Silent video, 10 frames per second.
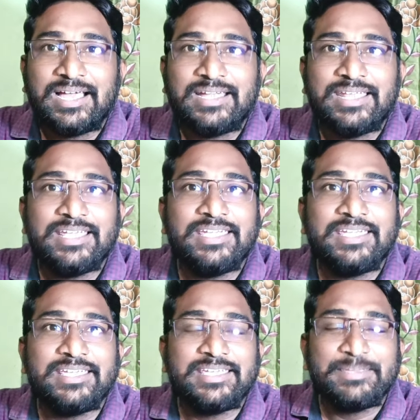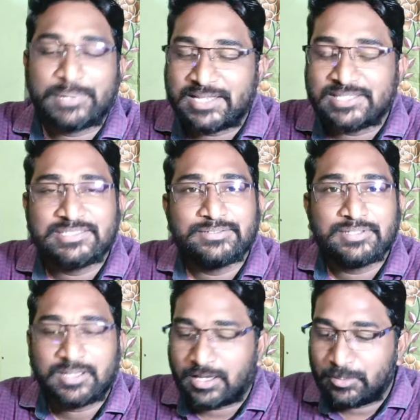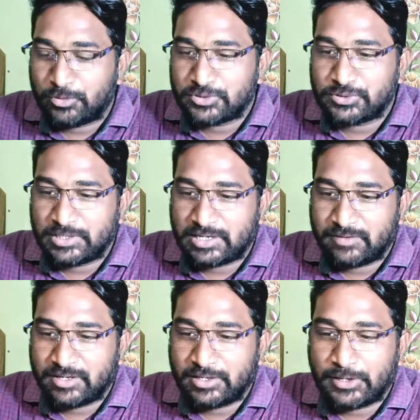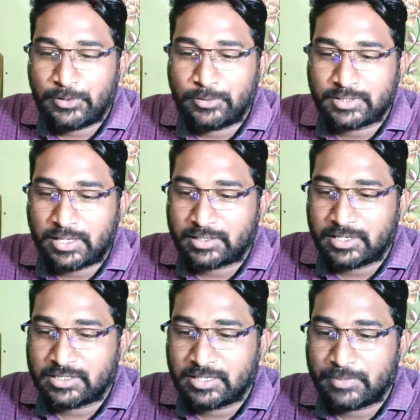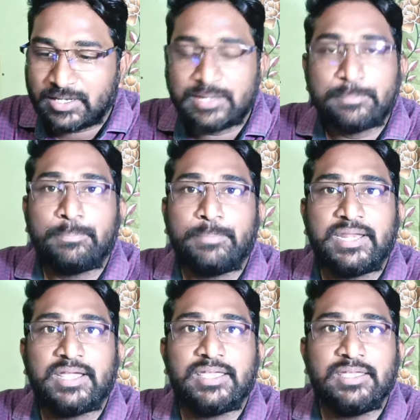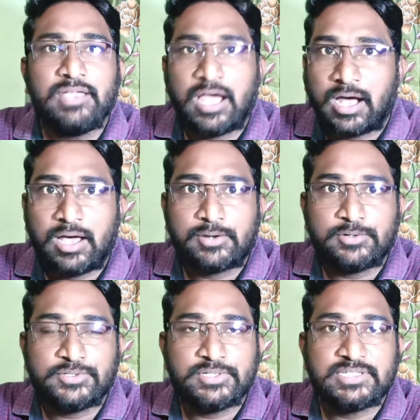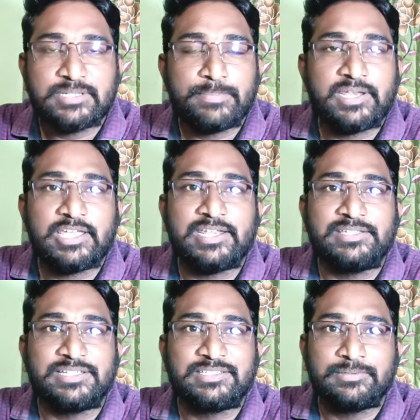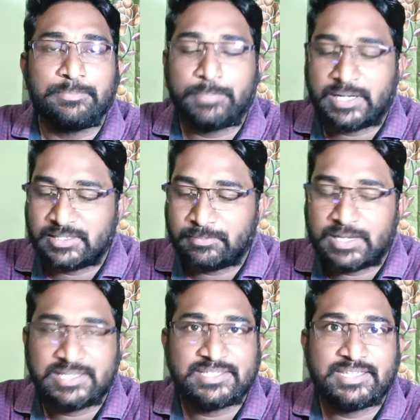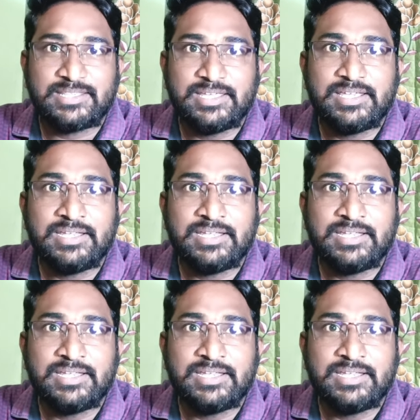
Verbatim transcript: అంటే ఈ ప్రైజెస్ ఆల్మోస్ట్ ఇరవై రెండో తారీఖున అయితే మనకి పెరిగాయి ఆ రోజు నుంచి పెరిగే రీఛార్జెస్ ప్రైజెస్ అయితే